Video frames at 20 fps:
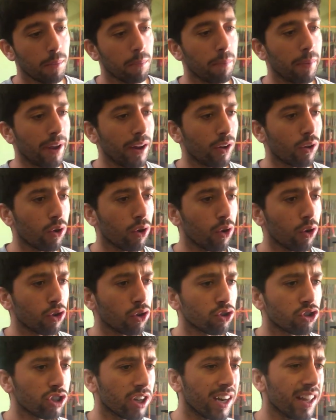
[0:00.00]
pero
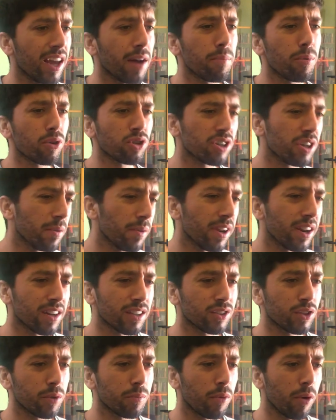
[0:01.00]
¿es posible en
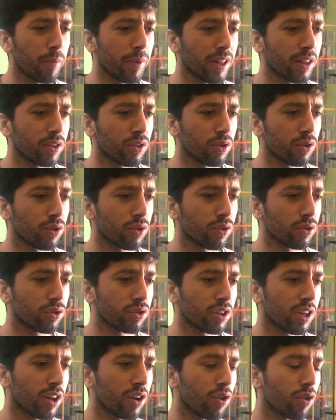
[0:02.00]
estos
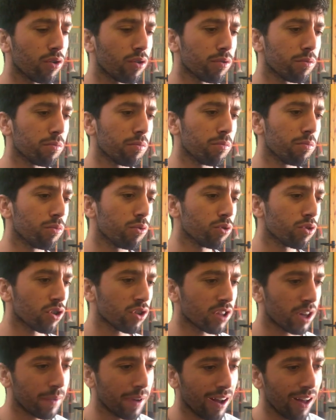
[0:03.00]
momentos eh, con
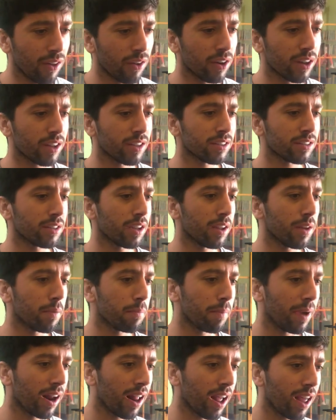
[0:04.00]
muchos trabajadores eh,
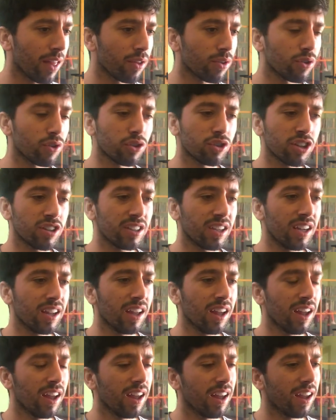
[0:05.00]
parados? No sé si
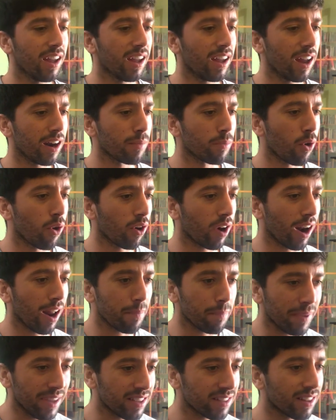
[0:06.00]
eh, a lo mejor
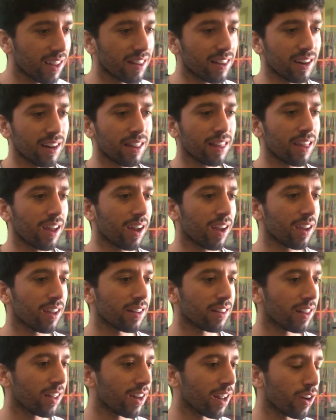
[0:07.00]
la pista de
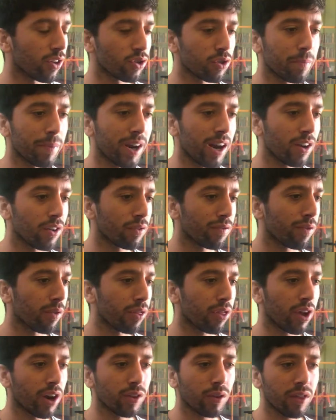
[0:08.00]
aterrizaje tiene a los operarios
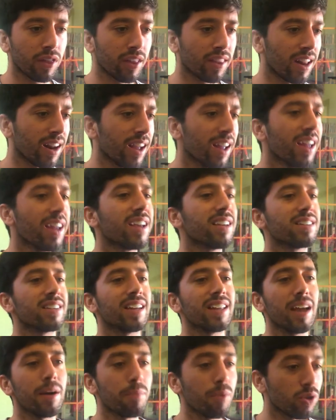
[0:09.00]
funcionando, etcétera.
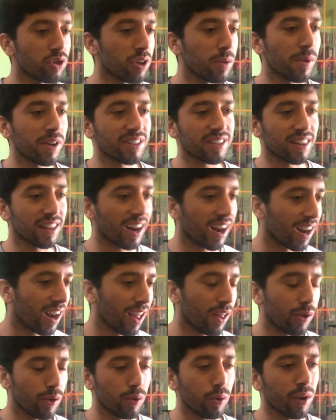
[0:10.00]
¿Sería posible ese
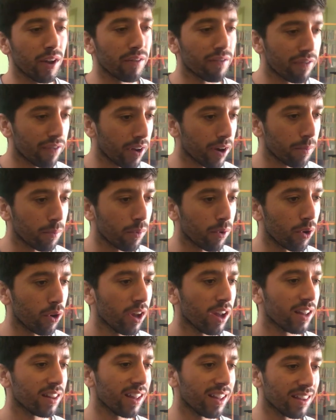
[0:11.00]
traslado de un enfermo
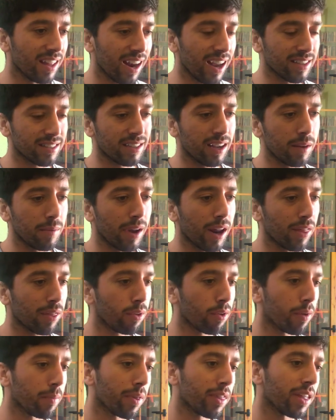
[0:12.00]
desde la selva a la
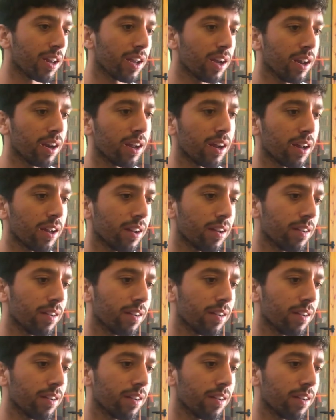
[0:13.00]
ciudad más cercana?